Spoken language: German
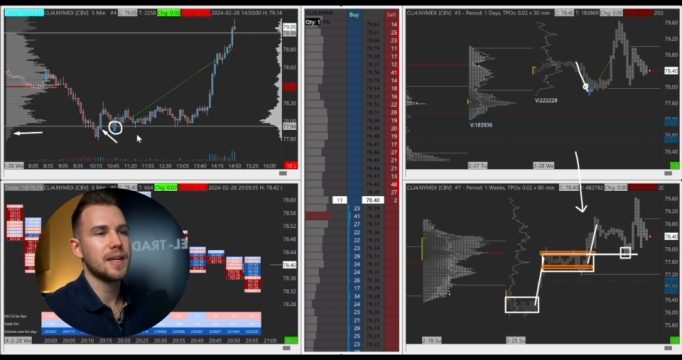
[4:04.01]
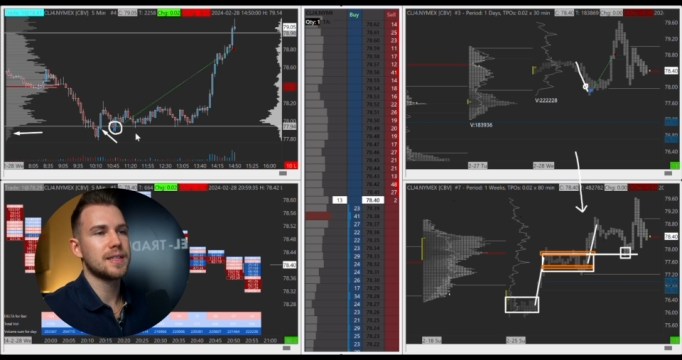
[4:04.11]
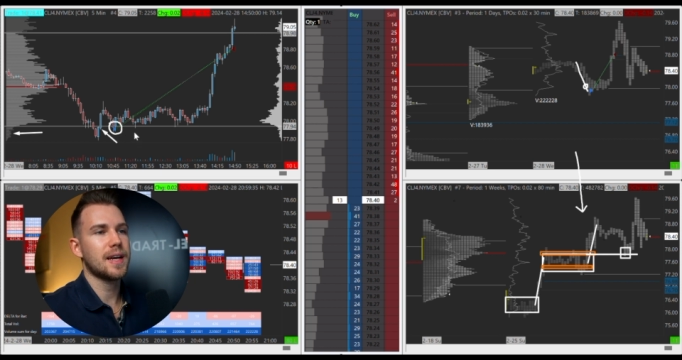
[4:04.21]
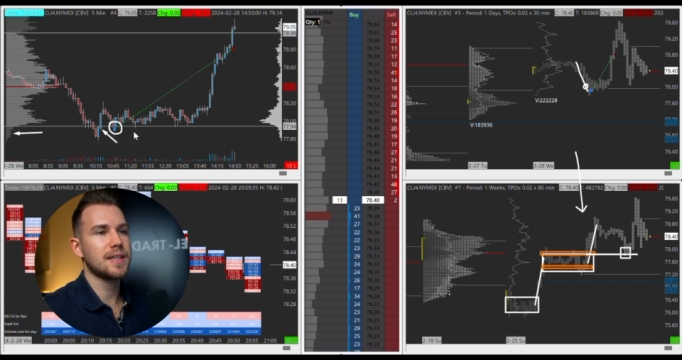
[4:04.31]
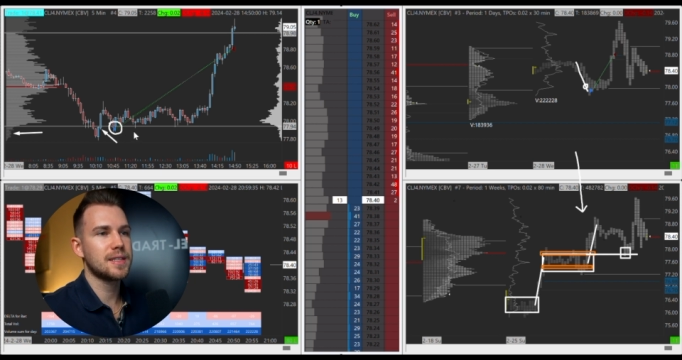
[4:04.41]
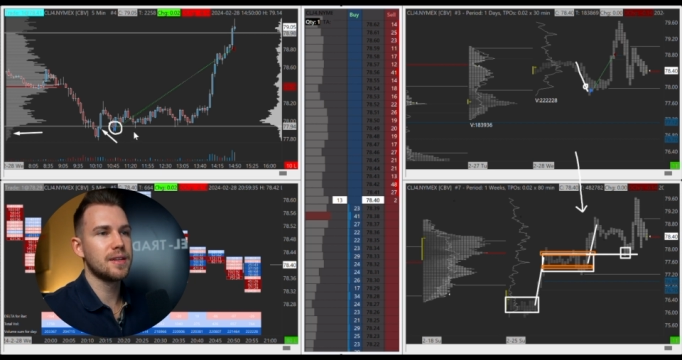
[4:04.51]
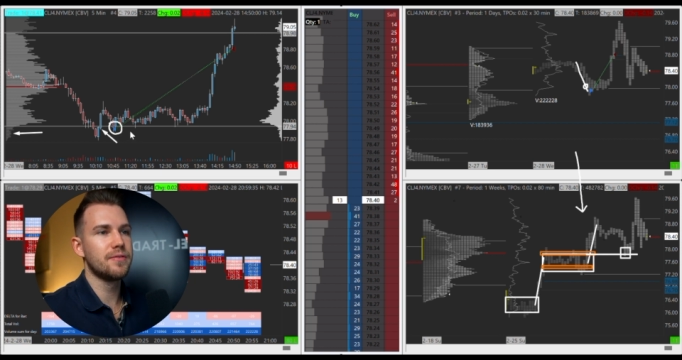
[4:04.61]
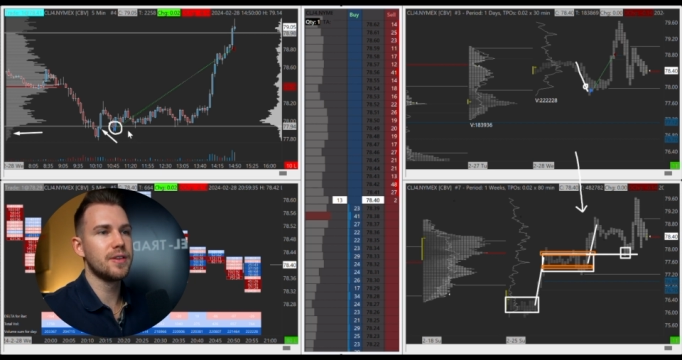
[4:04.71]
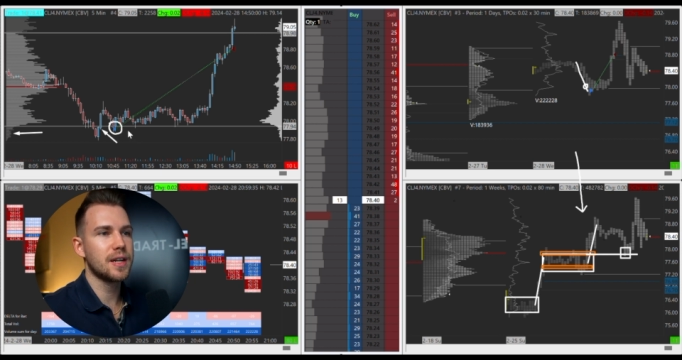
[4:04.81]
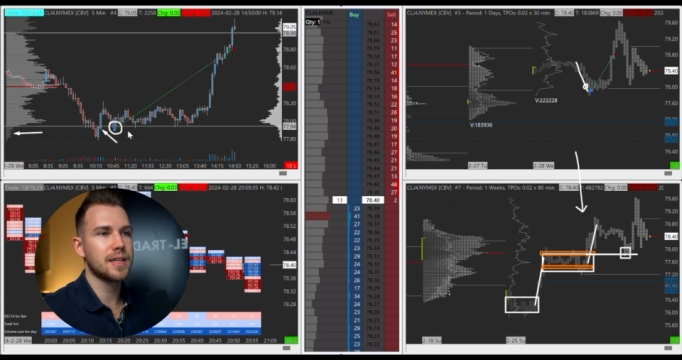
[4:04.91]
dass hier
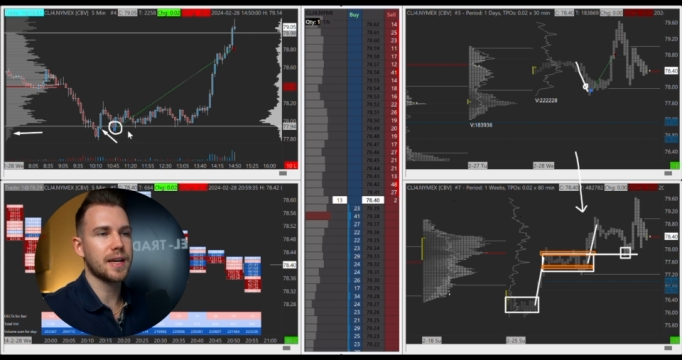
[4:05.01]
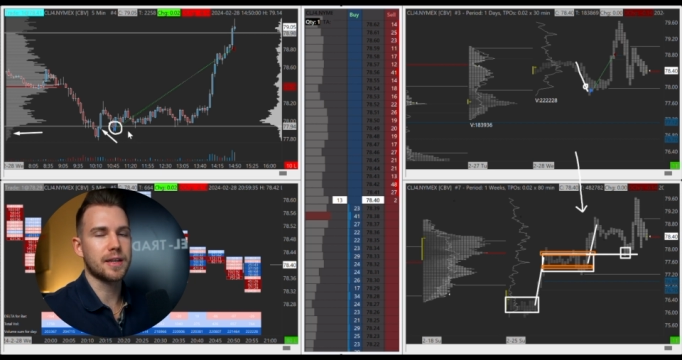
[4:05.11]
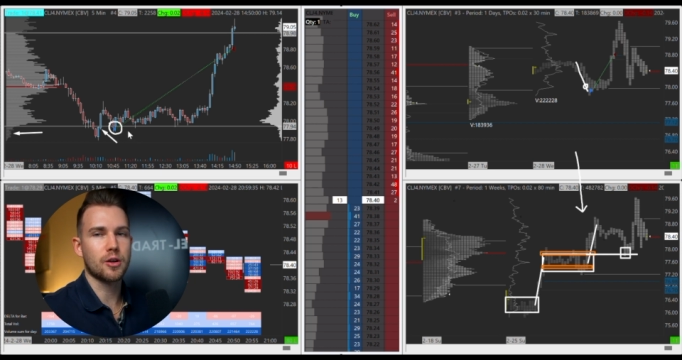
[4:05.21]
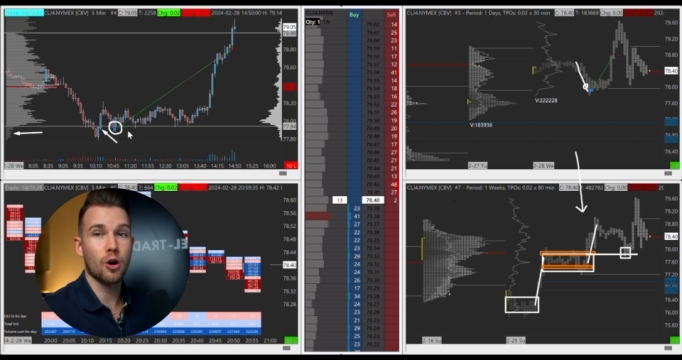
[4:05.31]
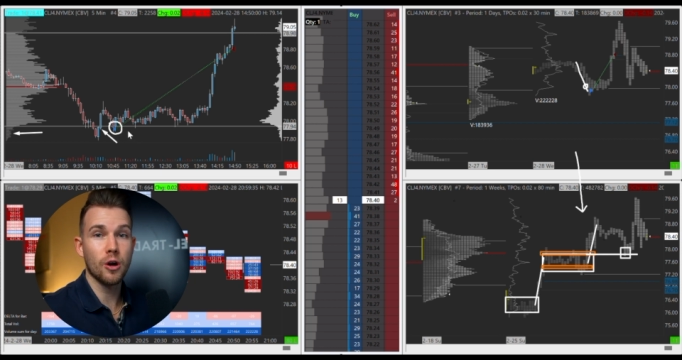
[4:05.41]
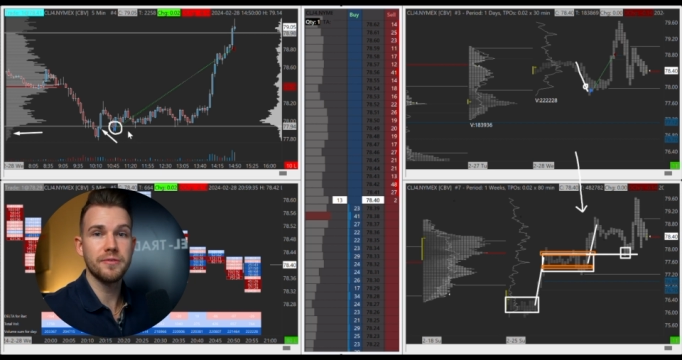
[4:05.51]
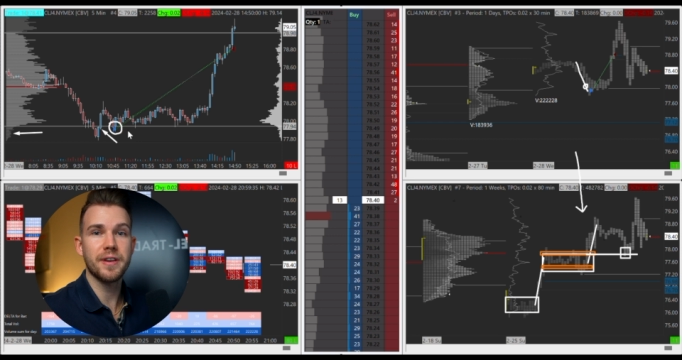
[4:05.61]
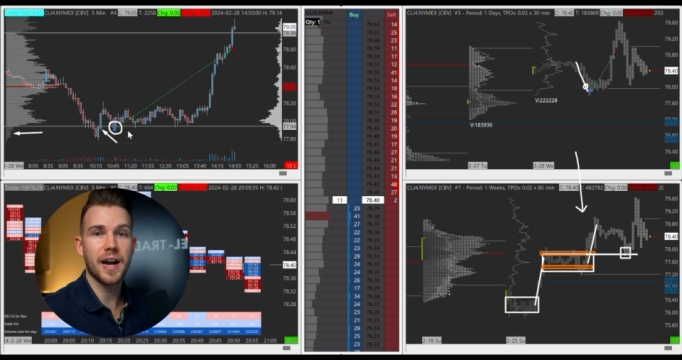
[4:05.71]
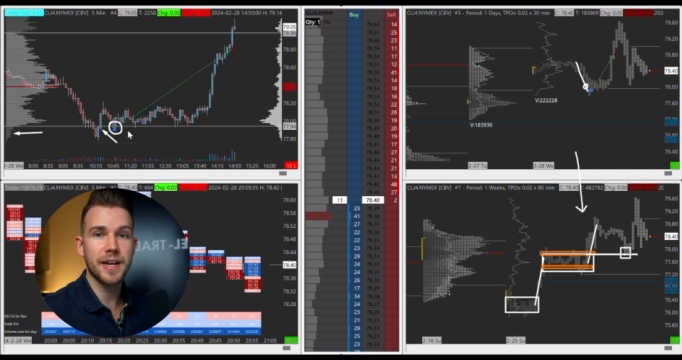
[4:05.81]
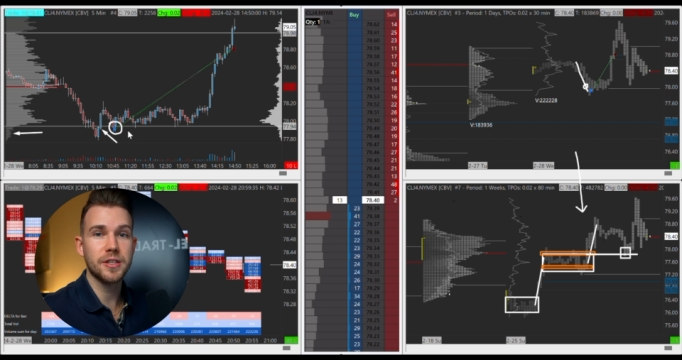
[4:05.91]
wirklich ein
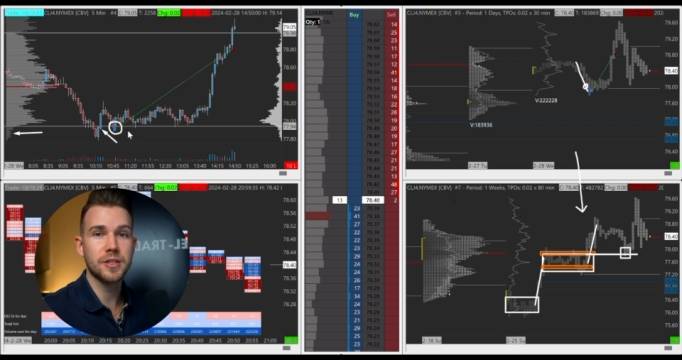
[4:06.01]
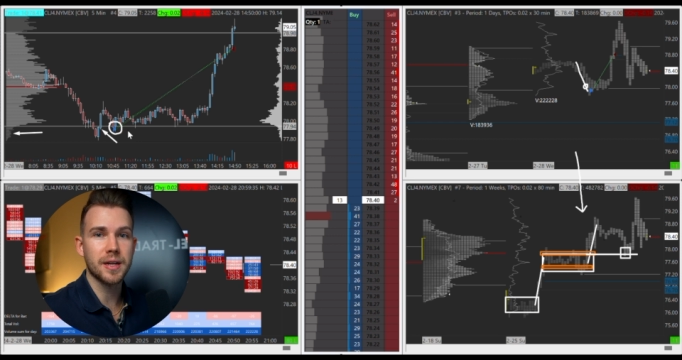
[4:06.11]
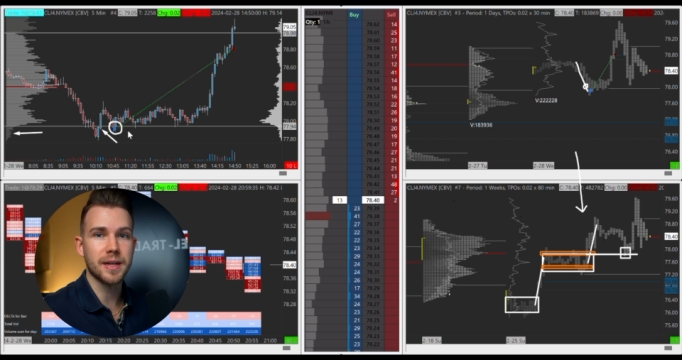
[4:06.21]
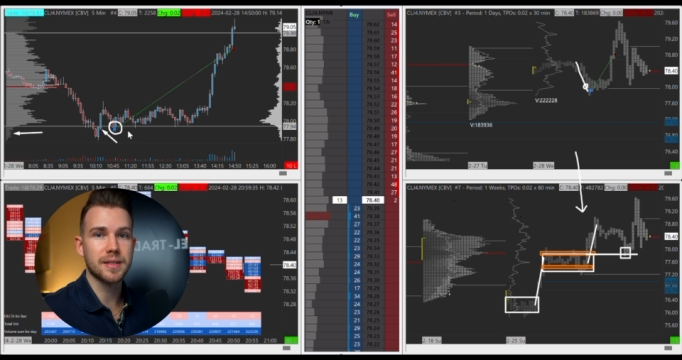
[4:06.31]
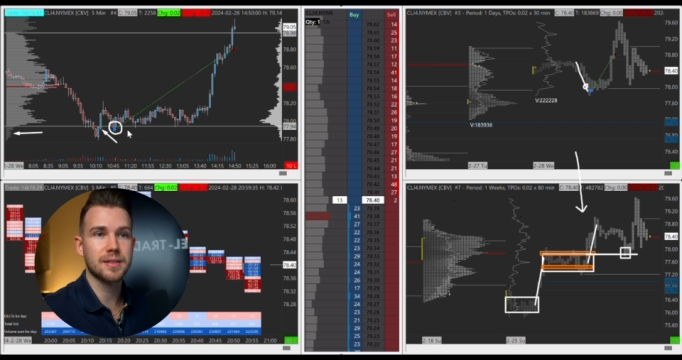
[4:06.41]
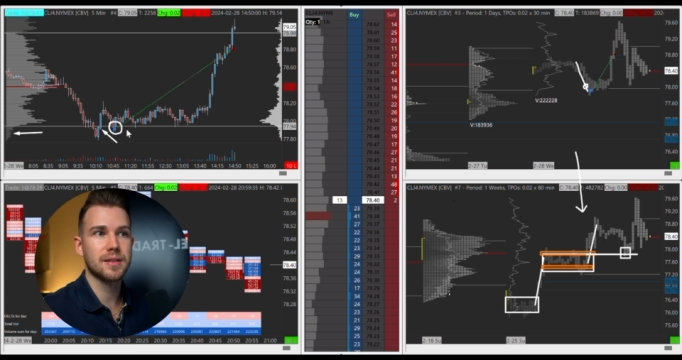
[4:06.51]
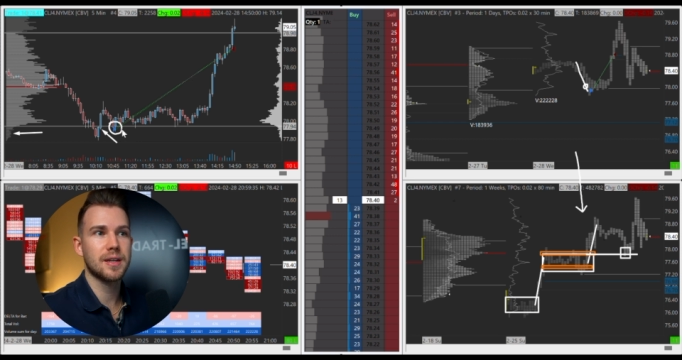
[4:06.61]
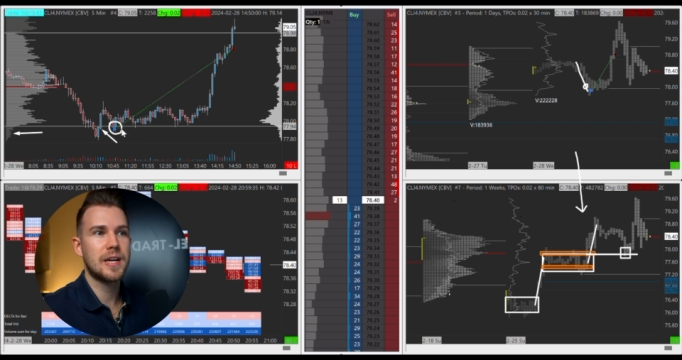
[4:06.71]
Käufer einsteigt,